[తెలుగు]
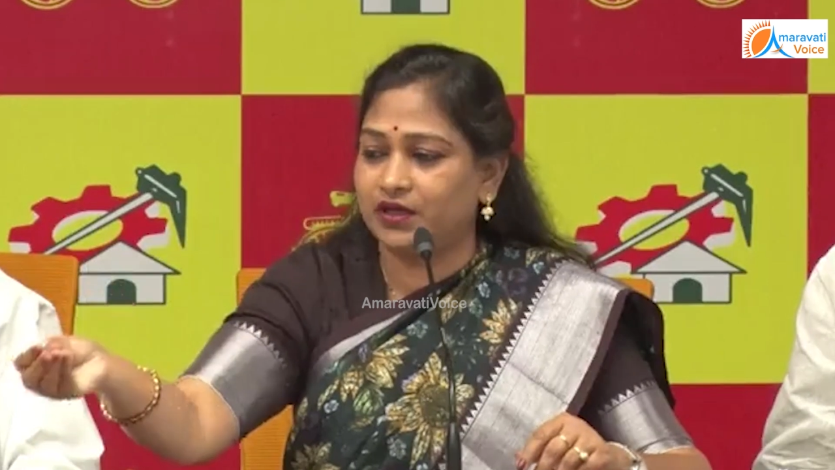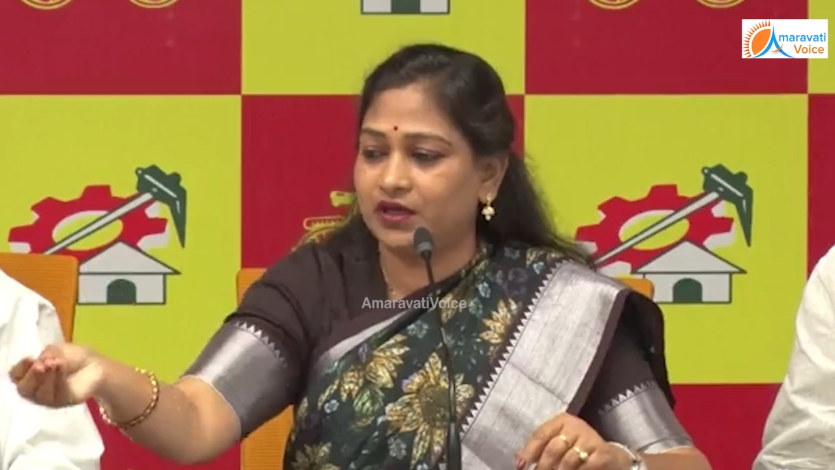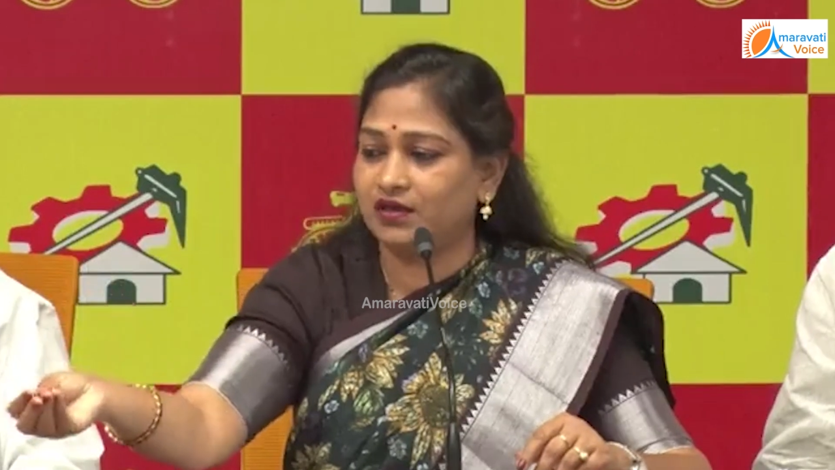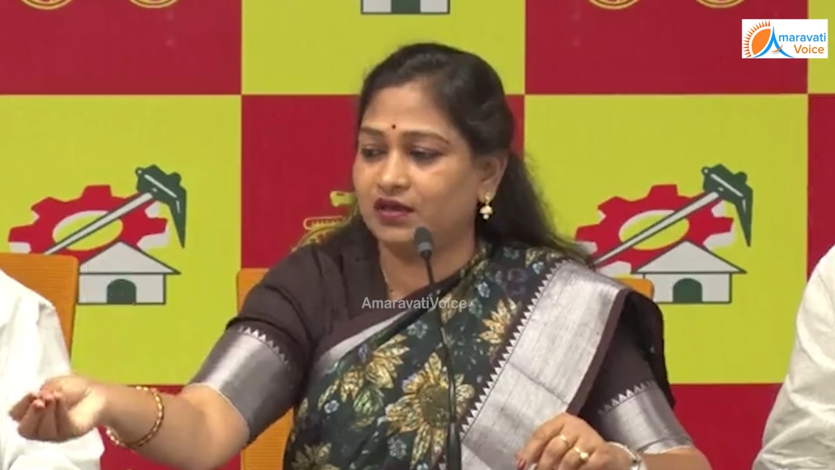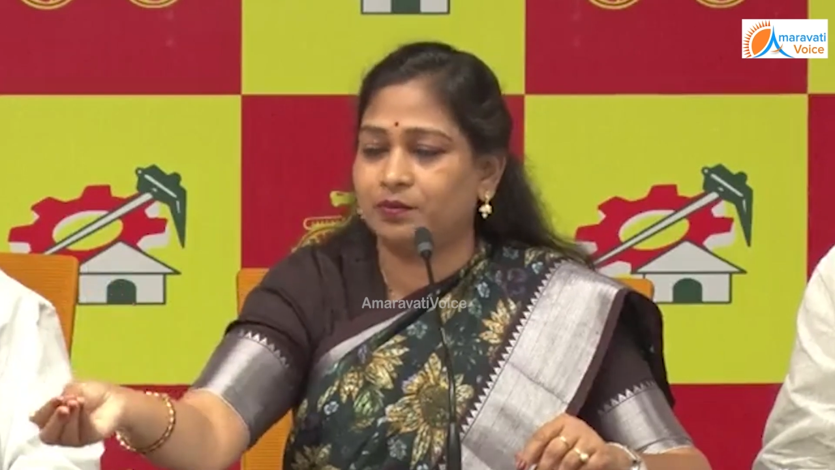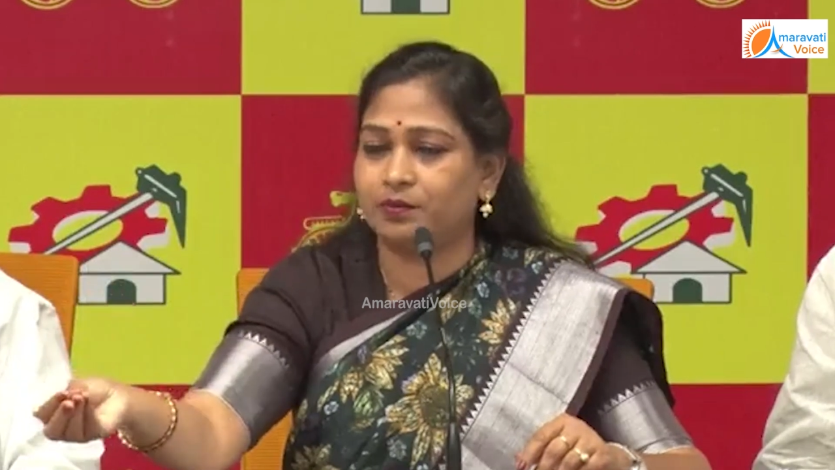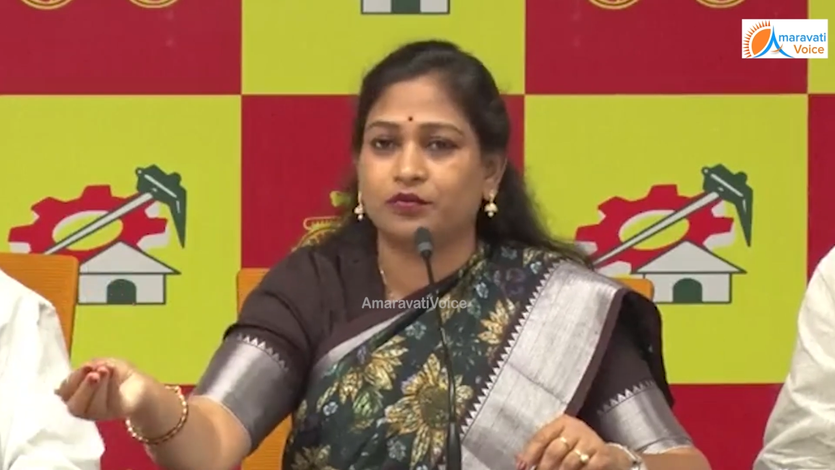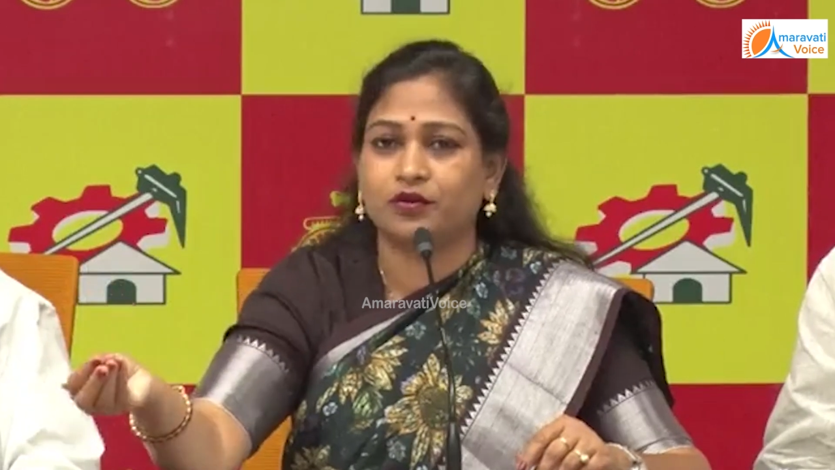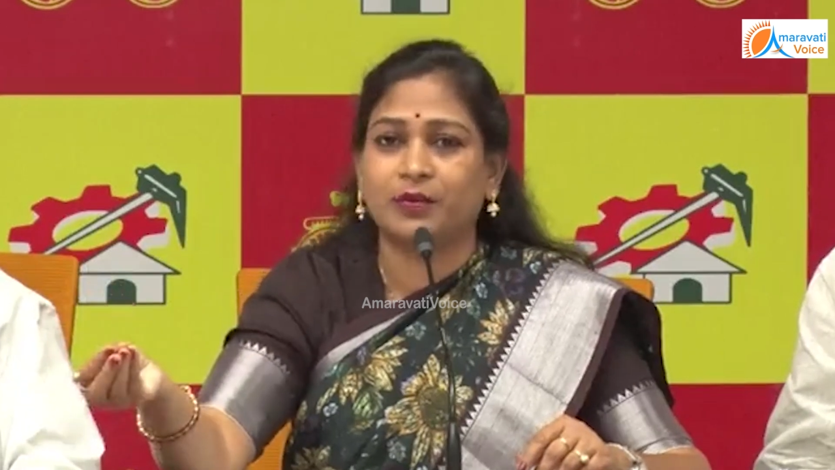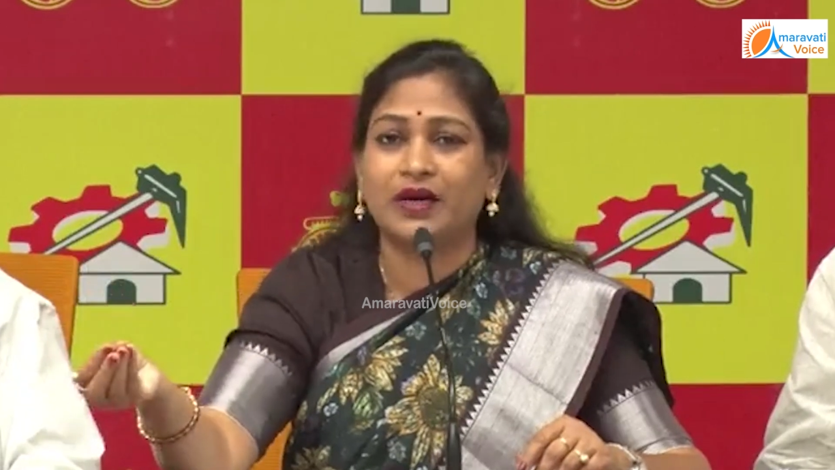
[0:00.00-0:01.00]
ఏంటది
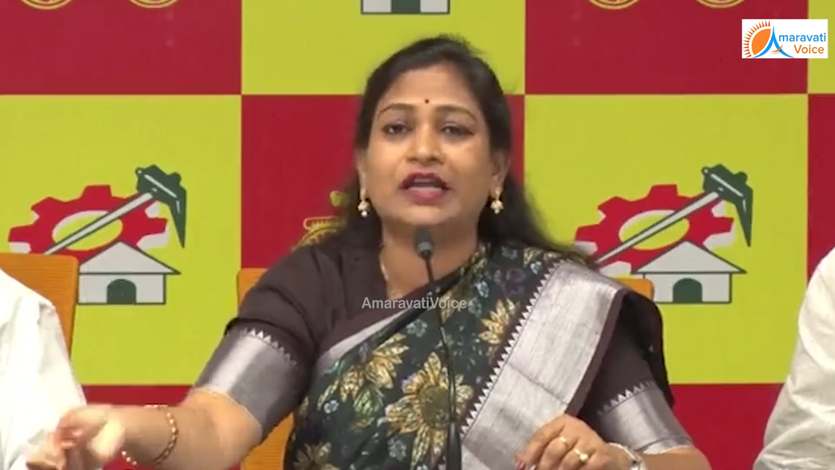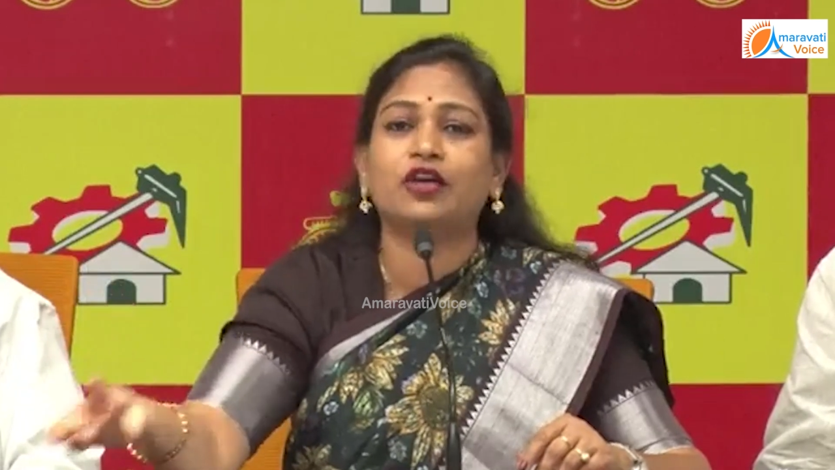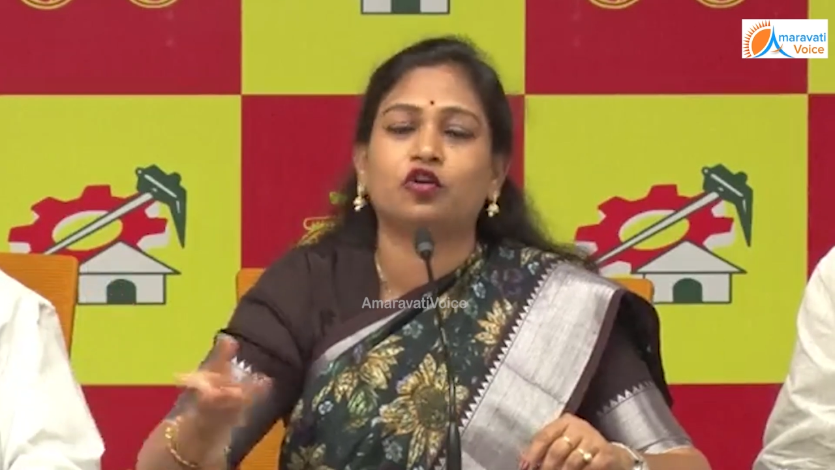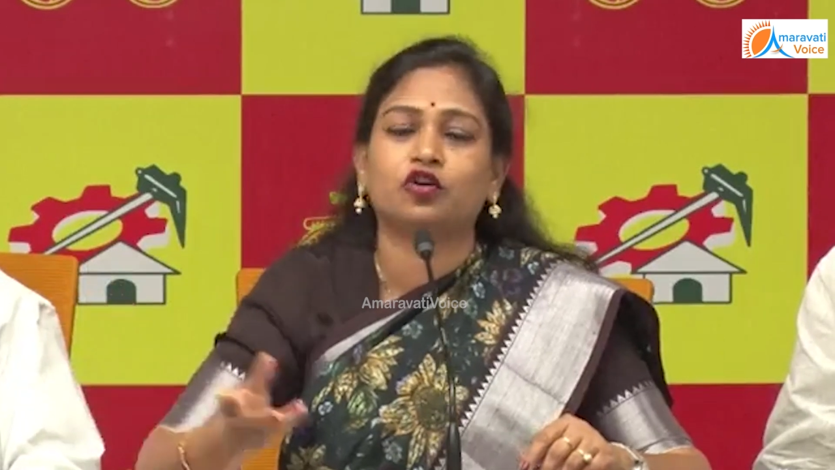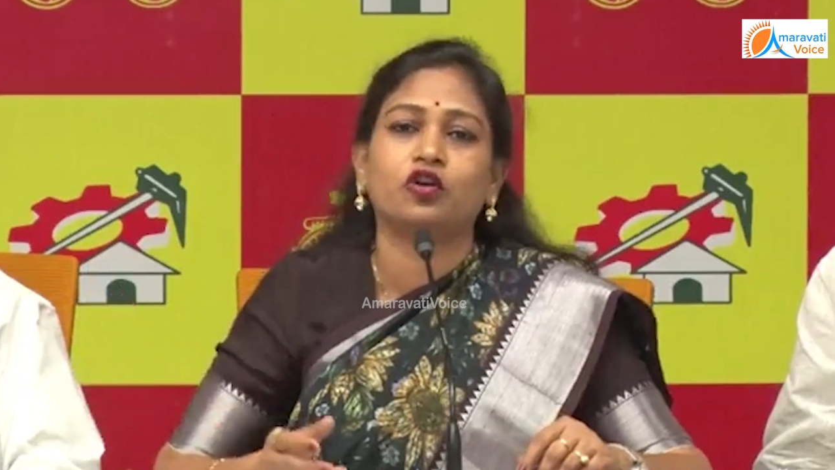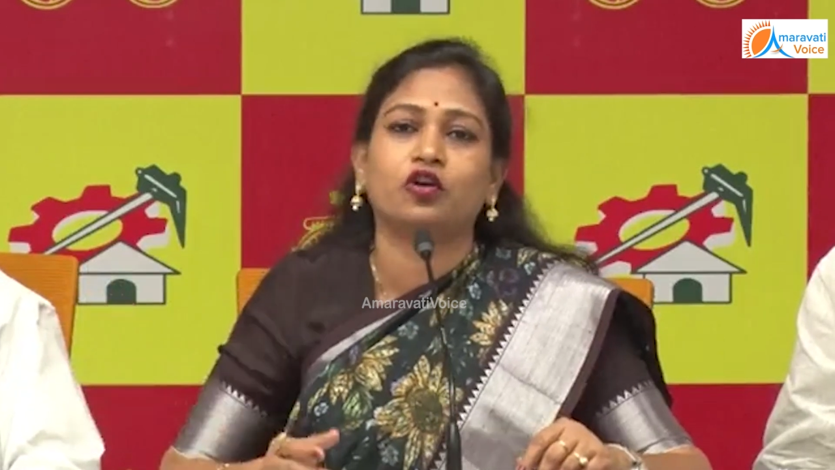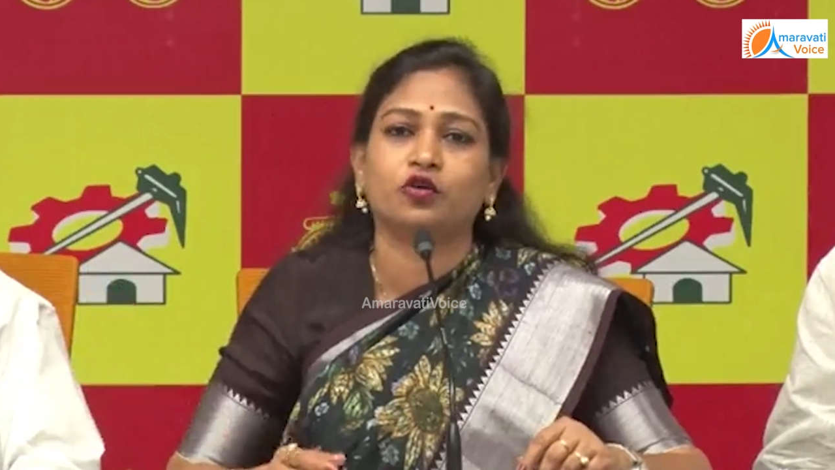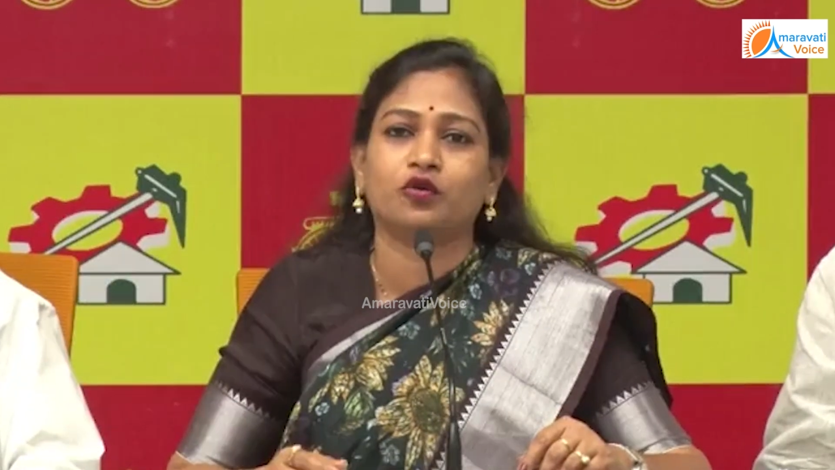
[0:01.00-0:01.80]
బడ్డీ కొట్టుల్లోని